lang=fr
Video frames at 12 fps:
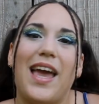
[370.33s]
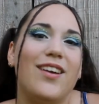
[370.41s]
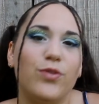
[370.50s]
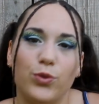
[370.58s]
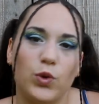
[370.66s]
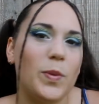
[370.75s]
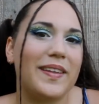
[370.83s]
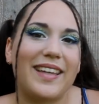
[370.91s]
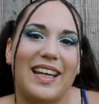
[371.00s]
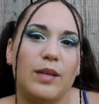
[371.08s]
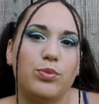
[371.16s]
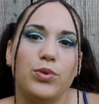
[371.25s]
elles vont tout mettre
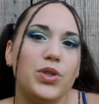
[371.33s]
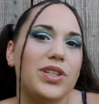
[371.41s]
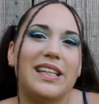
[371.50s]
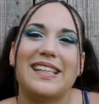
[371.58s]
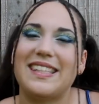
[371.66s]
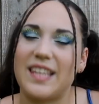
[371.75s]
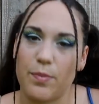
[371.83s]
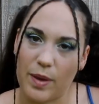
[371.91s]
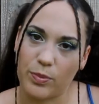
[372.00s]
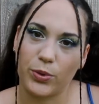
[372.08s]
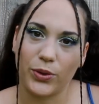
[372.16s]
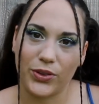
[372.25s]
à la bouche, c'est
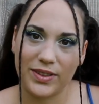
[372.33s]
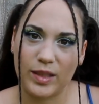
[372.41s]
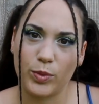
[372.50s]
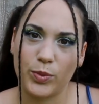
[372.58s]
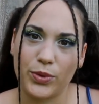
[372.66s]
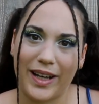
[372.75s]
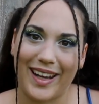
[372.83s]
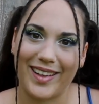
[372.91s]
pas pour autant que c'est bon pour